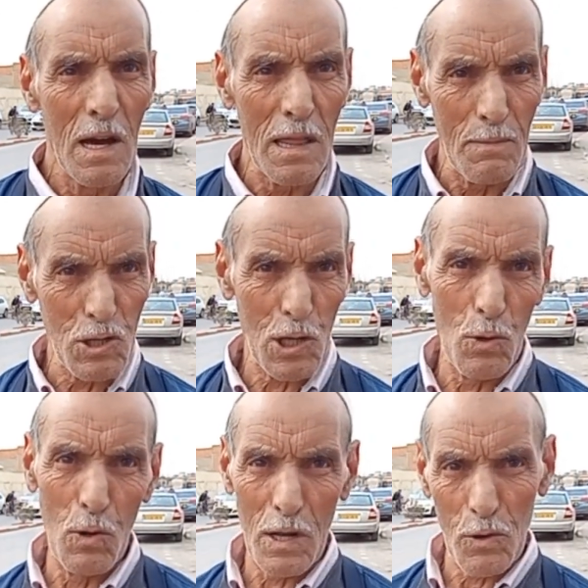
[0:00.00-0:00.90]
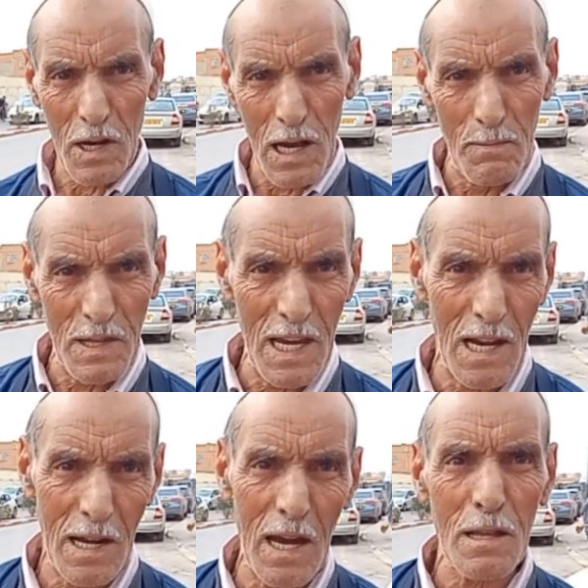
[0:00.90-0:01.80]
هذا ماشي دوار دوك راهي
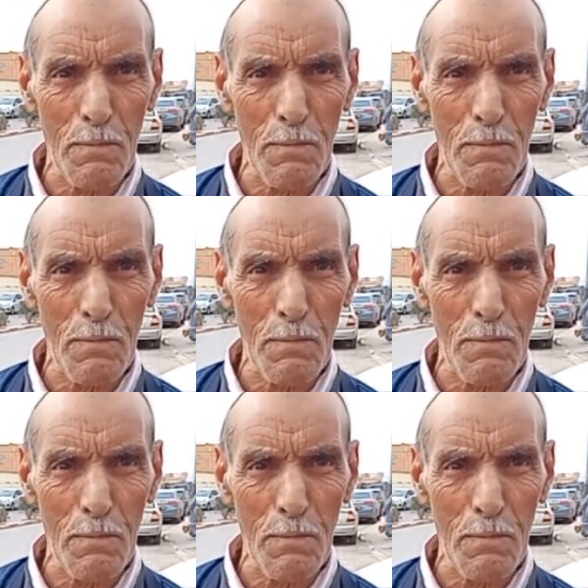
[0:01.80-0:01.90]
مدينه كانت